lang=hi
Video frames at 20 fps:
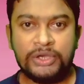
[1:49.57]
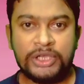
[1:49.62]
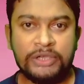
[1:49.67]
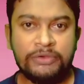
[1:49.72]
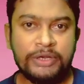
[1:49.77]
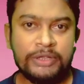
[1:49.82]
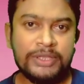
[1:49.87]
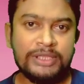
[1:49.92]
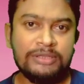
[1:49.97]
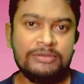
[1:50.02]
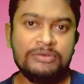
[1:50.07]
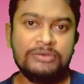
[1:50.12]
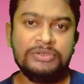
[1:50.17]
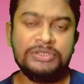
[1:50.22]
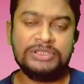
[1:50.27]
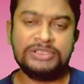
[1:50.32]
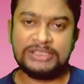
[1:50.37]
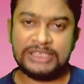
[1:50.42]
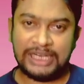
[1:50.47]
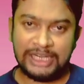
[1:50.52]
ओके एवरीवन तो
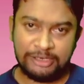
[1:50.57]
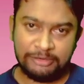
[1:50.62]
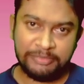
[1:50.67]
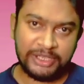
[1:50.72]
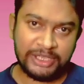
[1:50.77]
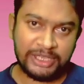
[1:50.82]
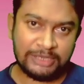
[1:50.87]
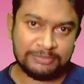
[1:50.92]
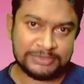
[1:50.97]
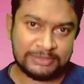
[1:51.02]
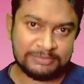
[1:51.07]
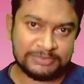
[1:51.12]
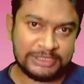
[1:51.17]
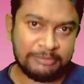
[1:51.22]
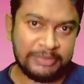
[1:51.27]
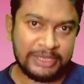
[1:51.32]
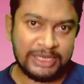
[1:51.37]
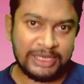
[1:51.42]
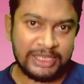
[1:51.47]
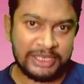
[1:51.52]
इस चार्ट में आप सबसे
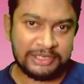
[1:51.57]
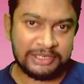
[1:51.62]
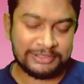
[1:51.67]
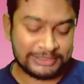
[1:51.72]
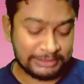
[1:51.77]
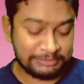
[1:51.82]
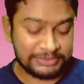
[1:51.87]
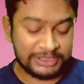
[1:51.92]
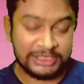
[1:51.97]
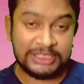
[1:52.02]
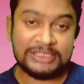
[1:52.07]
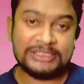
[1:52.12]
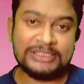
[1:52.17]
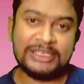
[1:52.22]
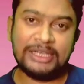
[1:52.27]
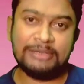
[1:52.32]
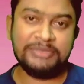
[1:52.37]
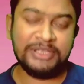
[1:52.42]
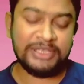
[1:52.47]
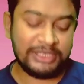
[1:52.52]
पहले सबसे
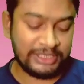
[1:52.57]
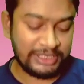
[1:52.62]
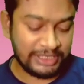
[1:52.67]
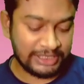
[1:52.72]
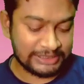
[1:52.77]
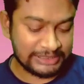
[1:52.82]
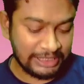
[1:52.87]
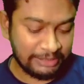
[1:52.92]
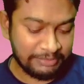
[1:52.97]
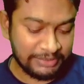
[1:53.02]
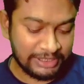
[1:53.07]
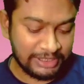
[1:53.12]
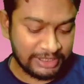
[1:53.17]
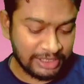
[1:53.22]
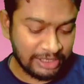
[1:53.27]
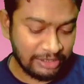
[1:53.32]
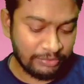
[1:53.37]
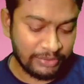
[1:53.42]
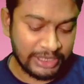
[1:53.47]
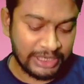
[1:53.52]
नीचे आप देखिए जहां पे
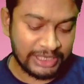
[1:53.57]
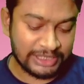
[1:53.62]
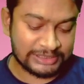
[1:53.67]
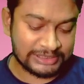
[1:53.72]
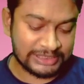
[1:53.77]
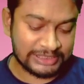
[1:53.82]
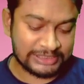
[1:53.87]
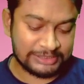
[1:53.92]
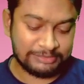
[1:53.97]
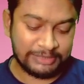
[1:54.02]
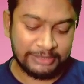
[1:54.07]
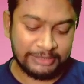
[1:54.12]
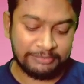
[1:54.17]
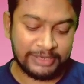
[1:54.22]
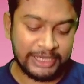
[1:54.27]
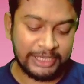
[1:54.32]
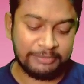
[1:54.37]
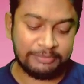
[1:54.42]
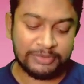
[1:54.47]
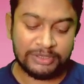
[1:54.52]
लिखा हुआ है सिक्स बाई
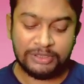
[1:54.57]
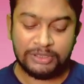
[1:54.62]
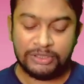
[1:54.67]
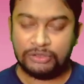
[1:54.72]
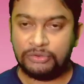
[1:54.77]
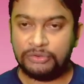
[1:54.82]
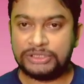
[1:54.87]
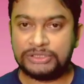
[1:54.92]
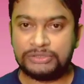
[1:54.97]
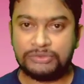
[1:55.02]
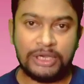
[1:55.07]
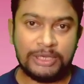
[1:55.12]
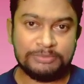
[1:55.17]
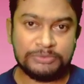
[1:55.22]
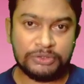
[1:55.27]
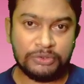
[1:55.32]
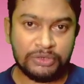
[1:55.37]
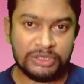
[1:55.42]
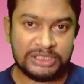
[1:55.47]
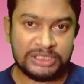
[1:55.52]
फाइव तो इसको
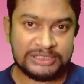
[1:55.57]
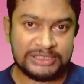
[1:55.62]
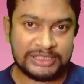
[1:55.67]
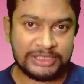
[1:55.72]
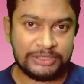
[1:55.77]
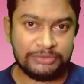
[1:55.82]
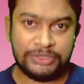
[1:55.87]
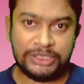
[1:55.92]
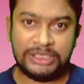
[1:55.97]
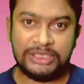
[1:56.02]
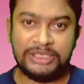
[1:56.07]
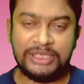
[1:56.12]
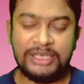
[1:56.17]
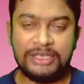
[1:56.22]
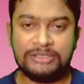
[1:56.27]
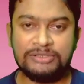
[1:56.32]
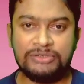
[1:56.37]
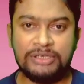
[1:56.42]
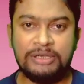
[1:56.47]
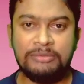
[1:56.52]
आप छोड़ दीजिए क्योंकि
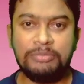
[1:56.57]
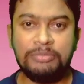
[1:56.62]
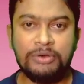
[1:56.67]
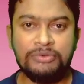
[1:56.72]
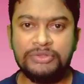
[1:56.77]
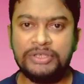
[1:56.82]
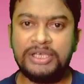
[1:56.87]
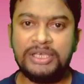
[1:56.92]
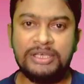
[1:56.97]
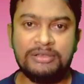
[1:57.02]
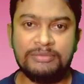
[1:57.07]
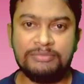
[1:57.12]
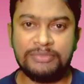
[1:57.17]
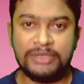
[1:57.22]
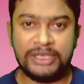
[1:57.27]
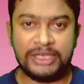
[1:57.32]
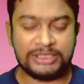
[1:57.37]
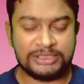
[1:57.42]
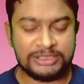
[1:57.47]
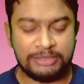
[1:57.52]
ये जो है बहुत ही
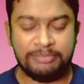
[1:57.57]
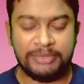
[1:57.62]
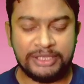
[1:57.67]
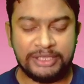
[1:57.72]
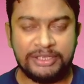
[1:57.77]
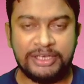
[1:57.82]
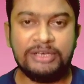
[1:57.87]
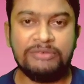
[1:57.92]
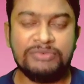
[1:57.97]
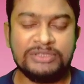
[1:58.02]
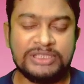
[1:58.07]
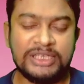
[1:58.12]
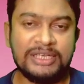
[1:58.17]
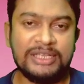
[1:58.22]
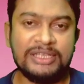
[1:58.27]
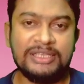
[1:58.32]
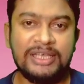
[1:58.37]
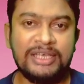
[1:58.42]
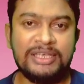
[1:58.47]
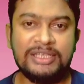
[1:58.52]
एक अच्छा बेहतरीन विजन
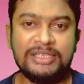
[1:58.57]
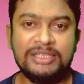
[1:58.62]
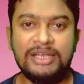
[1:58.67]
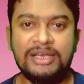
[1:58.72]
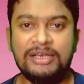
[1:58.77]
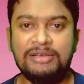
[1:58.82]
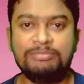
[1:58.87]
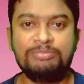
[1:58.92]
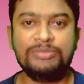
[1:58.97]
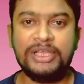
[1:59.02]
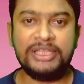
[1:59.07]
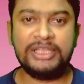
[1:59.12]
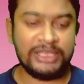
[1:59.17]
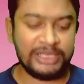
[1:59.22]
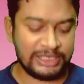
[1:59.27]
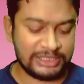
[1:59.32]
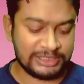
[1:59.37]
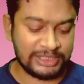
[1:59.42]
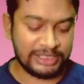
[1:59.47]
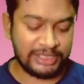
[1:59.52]
रहता है इतना आप नहीं
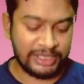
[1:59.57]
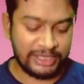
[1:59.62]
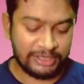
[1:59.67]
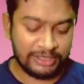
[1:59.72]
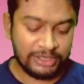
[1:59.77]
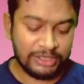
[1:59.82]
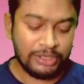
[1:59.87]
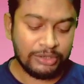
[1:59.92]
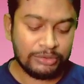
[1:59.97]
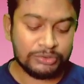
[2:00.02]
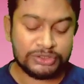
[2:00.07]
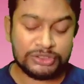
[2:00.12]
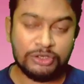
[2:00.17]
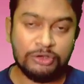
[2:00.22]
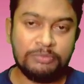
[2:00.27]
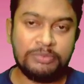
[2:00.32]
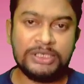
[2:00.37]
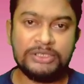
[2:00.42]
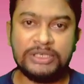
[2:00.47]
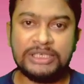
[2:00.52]
देखा जाता है उसके
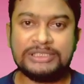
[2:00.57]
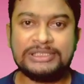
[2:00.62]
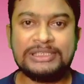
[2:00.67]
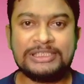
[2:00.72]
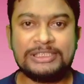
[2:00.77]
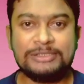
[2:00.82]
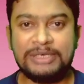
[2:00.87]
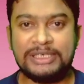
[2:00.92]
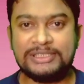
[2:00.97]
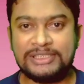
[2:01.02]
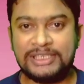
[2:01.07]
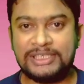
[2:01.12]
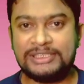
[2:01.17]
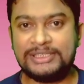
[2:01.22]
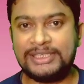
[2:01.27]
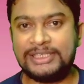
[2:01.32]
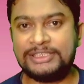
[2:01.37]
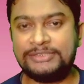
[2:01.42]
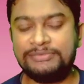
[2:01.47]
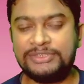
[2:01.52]
ऊपर जो है सिक्स बाई
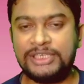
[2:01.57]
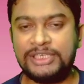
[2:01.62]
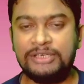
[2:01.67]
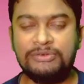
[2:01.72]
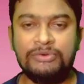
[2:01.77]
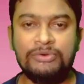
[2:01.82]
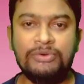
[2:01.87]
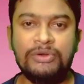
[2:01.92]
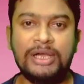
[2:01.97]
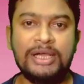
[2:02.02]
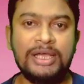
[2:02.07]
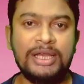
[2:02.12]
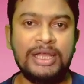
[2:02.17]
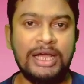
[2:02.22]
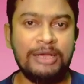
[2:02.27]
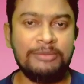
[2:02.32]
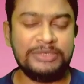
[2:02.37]
सिक्स इस विजन को अगर